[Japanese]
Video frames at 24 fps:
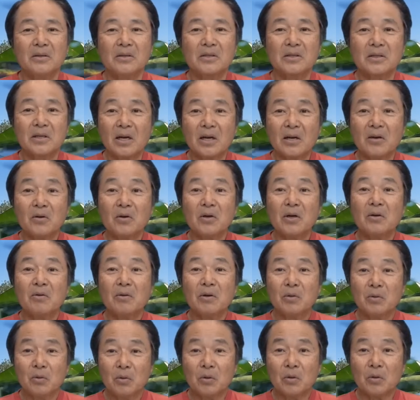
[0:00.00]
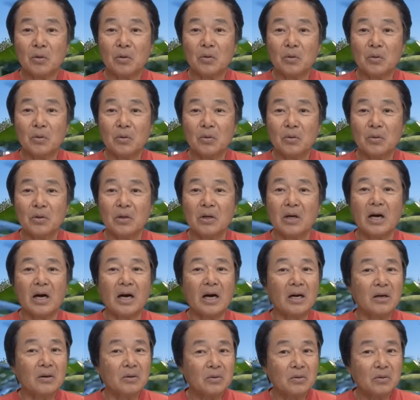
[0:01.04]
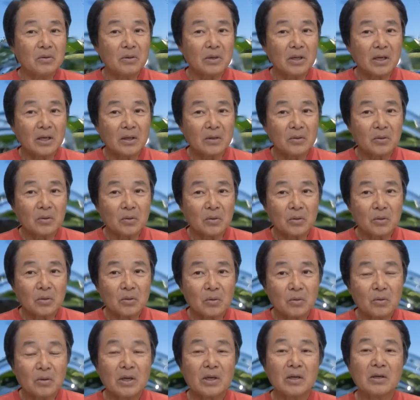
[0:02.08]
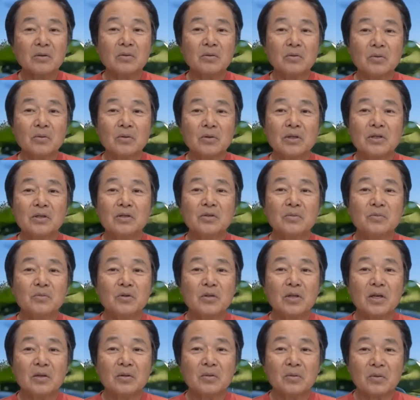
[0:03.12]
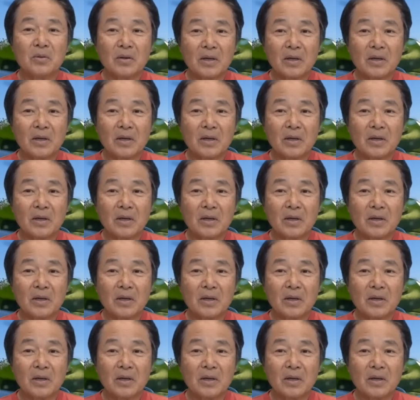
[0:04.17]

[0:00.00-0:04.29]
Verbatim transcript: 使う側のアングラーのロッドワークのリズムだと